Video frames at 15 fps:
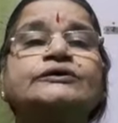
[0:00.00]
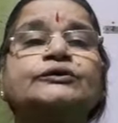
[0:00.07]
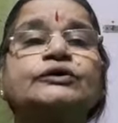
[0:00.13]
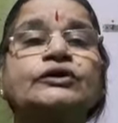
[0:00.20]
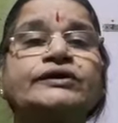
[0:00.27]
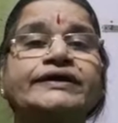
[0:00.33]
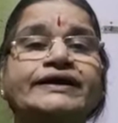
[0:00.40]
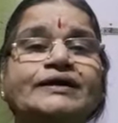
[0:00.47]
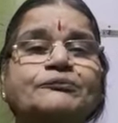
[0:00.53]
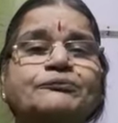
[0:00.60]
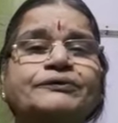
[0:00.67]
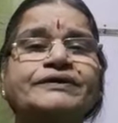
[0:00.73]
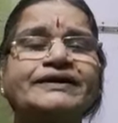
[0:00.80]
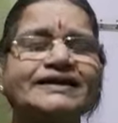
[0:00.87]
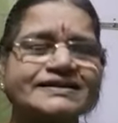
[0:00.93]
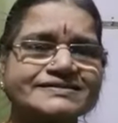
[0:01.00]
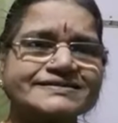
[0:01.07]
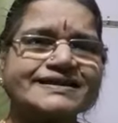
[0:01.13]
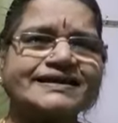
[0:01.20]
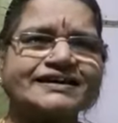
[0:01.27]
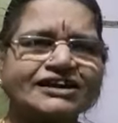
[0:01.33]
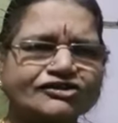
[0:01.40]
உங்களுடைய புண்ணிய
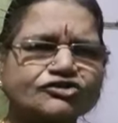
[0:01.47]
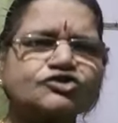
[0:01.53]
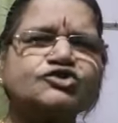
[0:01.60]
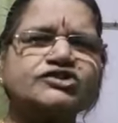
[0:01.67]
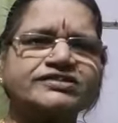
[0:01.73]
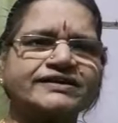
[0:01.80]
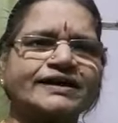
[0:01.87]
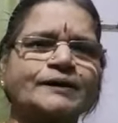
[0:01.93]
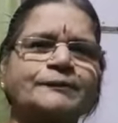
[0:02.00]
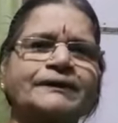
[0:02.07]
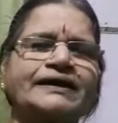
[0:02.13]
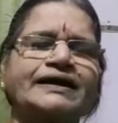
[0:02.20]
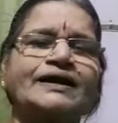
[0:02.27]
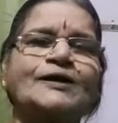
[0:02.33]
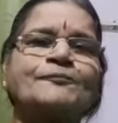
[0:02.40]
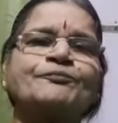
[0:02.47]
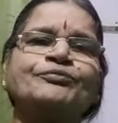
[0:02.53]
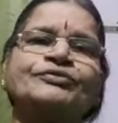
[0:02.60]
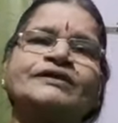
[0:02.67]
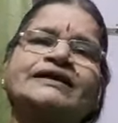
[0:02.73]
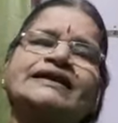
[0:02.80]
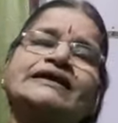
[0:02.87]
செயல்கள் கொஞ்சம் தடப்படலாம்
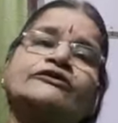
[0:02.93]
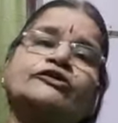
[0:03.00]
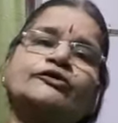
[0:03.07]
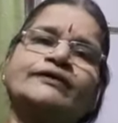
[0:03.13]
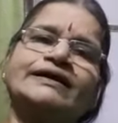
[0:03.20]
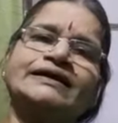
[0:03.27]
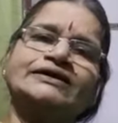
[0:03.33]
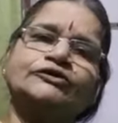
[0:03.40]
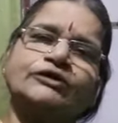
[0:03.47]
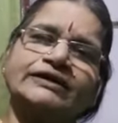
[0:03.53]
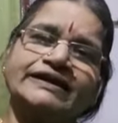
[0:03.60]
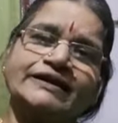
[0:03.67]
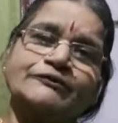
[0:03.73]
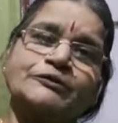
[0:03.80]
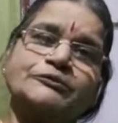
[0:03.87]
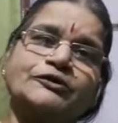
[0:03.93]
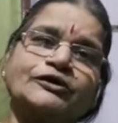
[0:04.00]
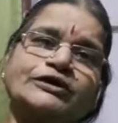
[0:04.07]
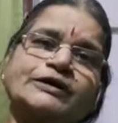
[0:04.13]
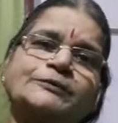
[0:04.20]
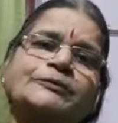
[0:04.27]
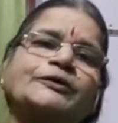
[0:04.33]
நீங்கள் ஒருவேளை குலதெய்வம்
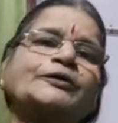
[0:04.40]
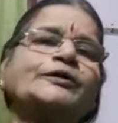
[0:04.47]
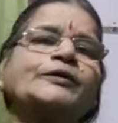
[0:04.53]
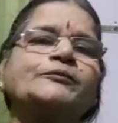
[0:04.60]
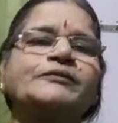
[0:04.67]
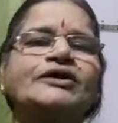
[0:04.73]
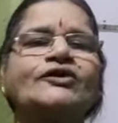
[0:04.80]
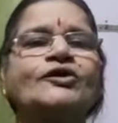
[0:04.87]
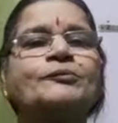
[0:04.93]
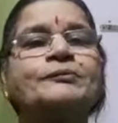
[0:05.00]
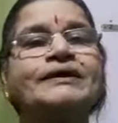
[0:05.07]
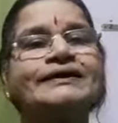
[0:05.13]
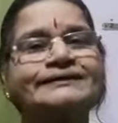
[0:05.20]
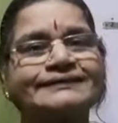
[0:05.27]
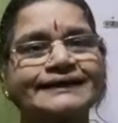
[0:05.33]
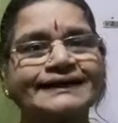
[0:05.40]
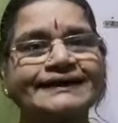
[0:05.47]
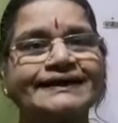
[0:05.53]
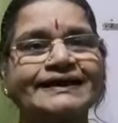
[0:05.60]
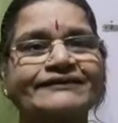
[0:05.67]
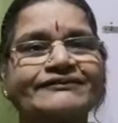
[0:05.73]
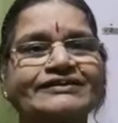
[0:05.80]
கோயிலுக்கு போகணும்னோ பிரார்த்தனையை
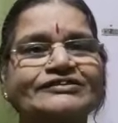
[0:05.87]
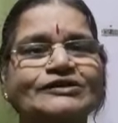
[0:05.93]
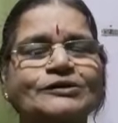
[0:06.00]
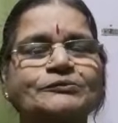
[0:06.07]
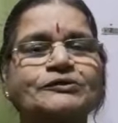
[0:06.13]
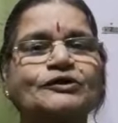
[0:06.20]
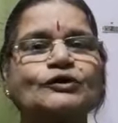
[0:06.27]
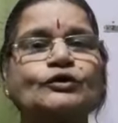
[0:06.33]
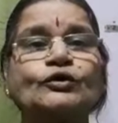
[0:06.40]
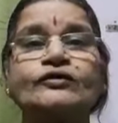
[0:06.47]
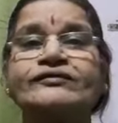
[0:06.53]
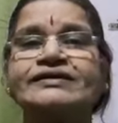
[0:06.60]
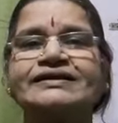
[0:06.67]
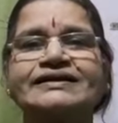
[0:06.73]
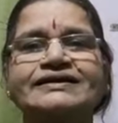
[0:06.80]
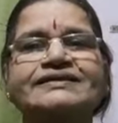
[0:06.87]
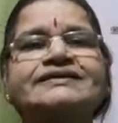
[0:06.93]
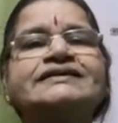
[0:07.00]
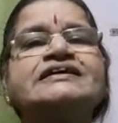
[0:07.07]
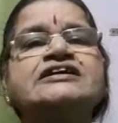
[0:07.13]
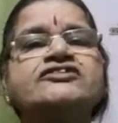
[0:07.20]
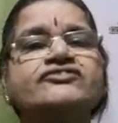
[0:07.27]
நிறைவேற்றணும்னோ கோவில்களுக்கு
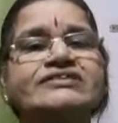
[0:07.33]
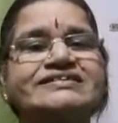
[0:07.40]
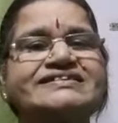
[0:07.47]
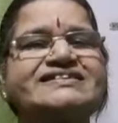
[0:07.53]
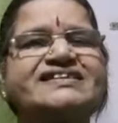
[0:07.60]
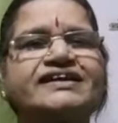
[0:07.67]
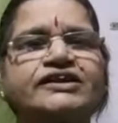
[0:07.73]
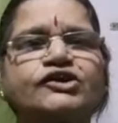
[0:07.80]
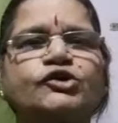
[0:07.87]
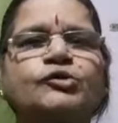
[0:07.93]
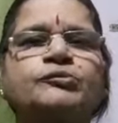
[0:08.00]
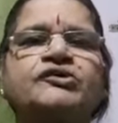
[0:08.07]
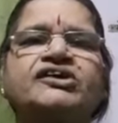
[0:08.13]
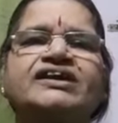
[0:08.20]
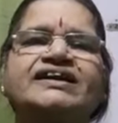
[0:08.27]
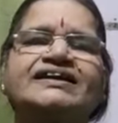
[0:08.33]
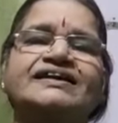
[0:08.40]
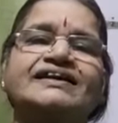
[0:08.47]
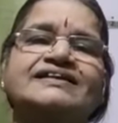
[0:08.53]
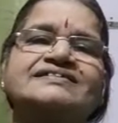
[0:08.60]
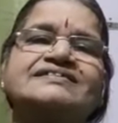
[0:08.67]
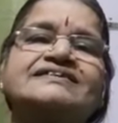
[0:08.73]
விசிட் அடிக்கணும்னோ நீங்கள்
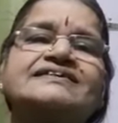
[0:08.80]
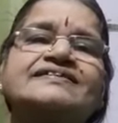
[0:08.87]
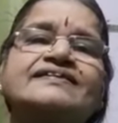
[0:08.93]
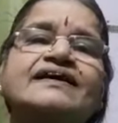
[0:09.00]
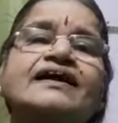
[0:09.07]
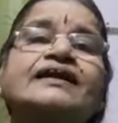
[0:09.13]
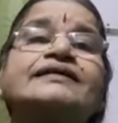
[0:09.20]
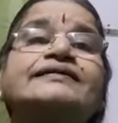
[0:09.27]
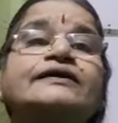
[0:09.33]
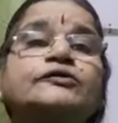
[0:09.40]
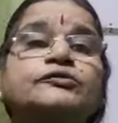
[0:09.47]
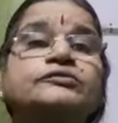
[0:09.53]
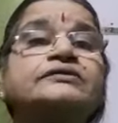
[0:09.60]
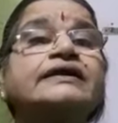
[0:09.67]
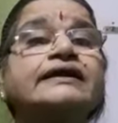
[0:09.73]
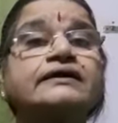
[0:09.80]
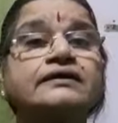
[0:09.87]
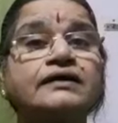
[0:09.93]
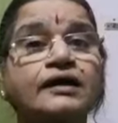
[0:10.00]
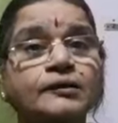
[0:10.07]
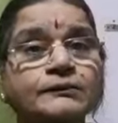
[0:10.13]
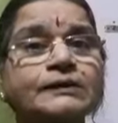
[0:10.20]
நினச்சிருந்தால் அதை
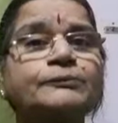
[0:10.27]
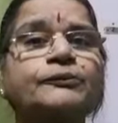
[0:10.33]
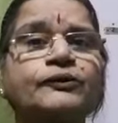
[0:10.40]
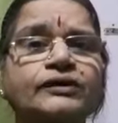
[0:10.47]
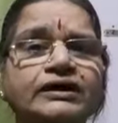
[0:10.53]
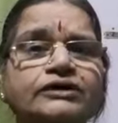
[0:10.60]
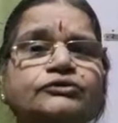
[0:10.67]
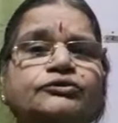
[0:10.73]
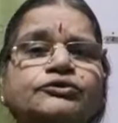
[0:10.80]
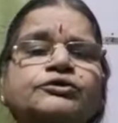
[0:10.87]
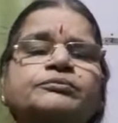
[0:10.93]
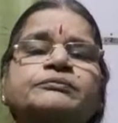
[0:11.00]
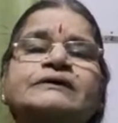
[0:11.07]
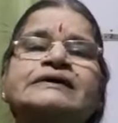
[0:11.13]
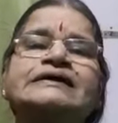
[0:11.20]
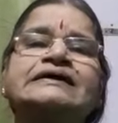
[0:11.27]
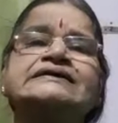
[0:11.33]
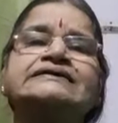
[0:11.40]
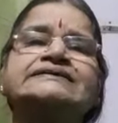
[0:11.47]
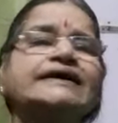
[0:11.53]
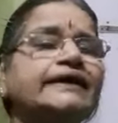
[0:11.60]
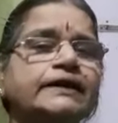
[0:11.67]
நடக்காமல் போகக்கூடும்
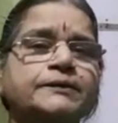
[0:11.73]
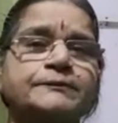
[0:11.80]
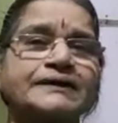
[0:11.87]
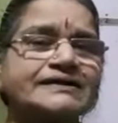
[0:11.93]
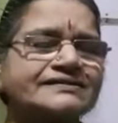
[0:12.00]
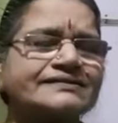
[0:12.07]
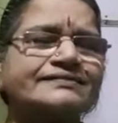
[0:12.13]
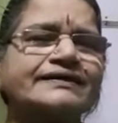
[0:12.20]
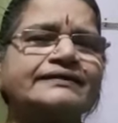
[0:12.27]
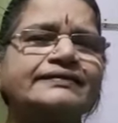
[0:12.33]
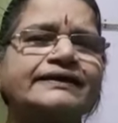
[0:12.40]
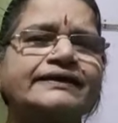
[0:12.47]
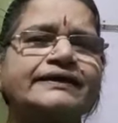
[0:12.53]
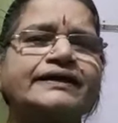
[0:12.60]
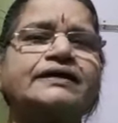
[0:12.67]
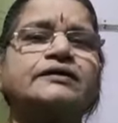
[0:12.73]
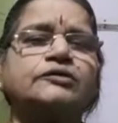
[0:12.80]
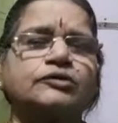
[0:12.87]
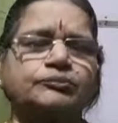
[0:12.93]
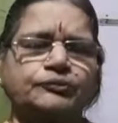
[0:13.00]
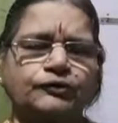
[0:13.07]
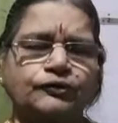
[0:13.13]
சரி மனசை தேத்திக்கங்க
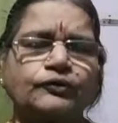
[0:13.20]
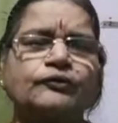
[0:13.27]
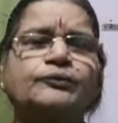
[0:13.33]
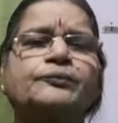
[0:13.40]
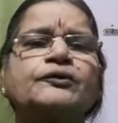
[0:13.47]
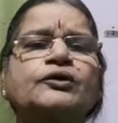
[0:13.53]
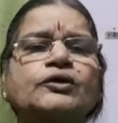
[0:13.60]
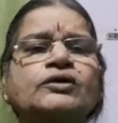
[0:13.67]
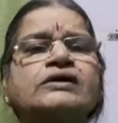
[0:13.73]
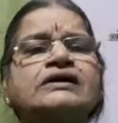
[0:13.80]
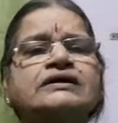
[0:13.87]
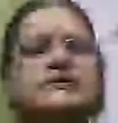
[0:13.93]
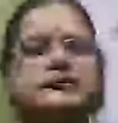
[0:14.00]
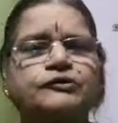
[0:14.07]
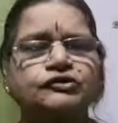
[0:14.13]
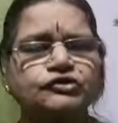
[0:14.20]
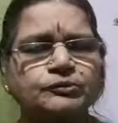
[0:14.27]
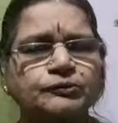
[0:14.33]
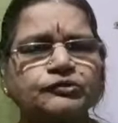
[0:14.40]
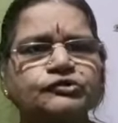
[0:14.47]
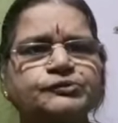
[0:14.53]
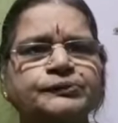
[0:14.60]
போகப்போகிறோம் கொஞ்சம்
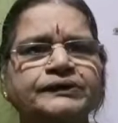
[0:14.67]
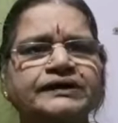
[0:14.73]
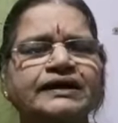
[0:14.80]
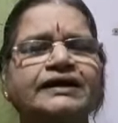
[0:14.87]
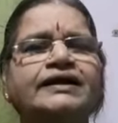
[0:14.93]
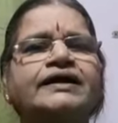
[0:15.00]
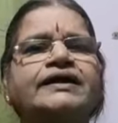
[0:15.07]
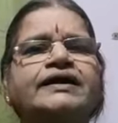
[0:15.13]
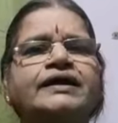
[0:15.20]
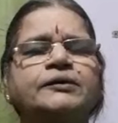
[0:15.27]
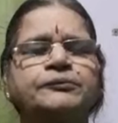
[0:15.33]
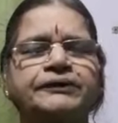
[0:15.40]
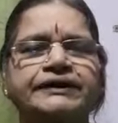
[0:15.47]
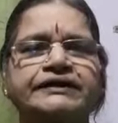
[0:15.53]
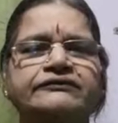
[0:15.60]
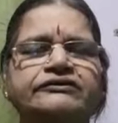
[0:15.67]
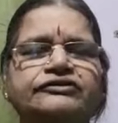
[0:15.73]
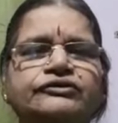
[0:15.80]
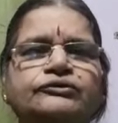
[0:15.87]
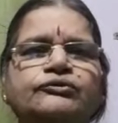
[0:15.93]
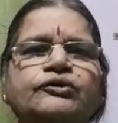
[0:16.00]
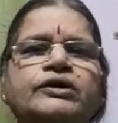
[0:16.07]
போஸ்ட்போனானா என்ன போயிட்டு
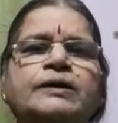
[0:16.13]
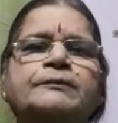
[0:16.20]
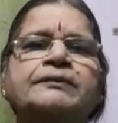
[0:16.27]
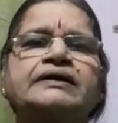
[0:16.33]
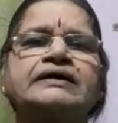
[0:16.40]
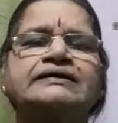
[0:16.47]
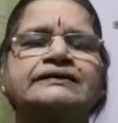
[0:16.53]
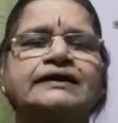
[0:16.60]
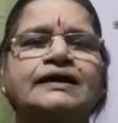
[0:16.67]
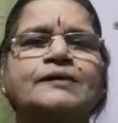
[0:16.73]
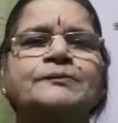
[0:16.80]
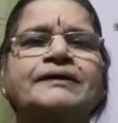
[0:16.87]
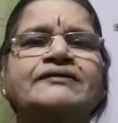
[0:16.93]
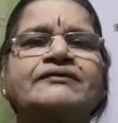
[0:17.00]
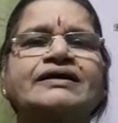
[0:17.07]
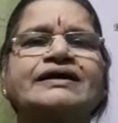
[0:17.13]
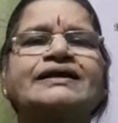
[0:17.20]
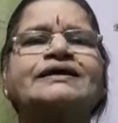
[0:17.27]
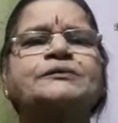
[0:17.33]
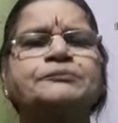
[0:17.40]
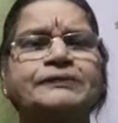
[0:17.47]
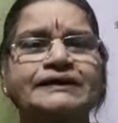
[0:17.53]
வந்துடுவோம் நம்ம அதனால் பரவாயில்ல
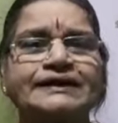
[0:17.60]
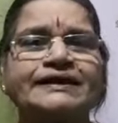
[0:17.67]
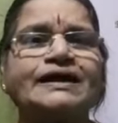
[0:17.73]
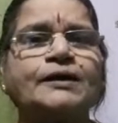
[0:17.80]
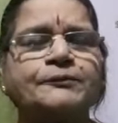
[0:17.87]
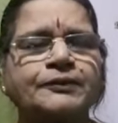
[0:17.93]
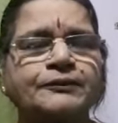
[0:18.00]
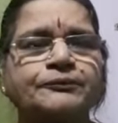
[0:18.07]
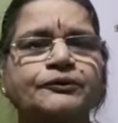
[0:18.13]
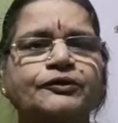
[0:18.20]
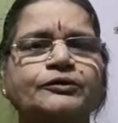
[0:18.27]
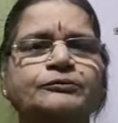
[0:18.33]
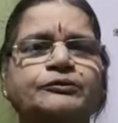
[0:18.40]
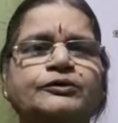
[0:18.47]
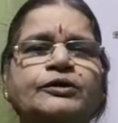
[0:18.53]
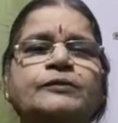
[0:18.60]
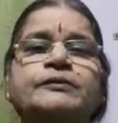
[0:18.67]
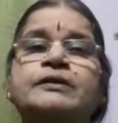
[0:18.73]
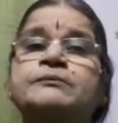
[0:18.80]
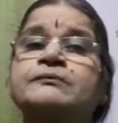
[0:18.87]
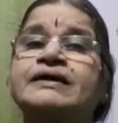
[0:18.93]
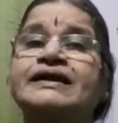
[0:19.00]
இப்போ இல்லைன்னா அப்புறம் போக போகிறோம்
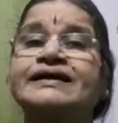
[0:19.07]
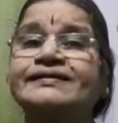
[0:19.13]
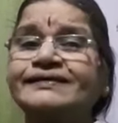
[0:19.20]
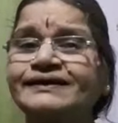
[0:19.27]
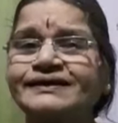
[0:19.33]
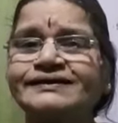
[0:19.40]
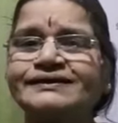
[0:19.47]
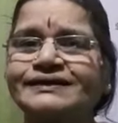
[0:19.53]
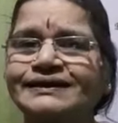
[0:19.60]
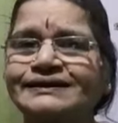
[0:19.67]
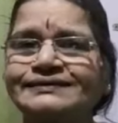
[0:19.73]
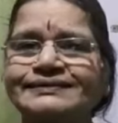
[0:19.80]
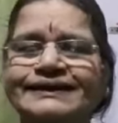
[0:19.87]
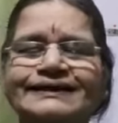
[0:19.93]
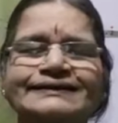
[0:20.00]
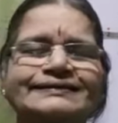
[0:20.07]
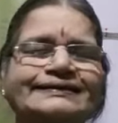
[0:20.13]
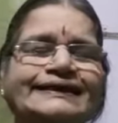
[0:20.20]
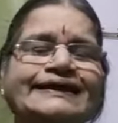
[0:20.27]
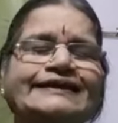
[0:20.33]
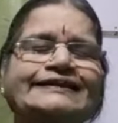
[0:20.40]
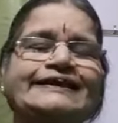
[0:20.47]
அப்படின்னு மனதை நீங்கள் தே
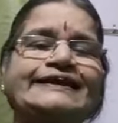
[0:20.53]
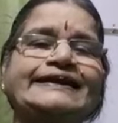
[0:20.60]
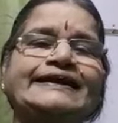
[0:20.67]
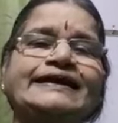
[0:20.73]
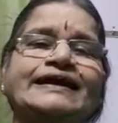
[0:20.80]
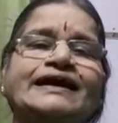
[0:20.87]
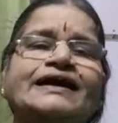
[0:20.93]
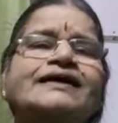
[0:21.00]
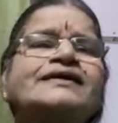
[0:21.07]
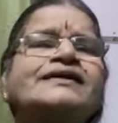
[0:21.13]
தேர்த்திண்டிங்கன்னா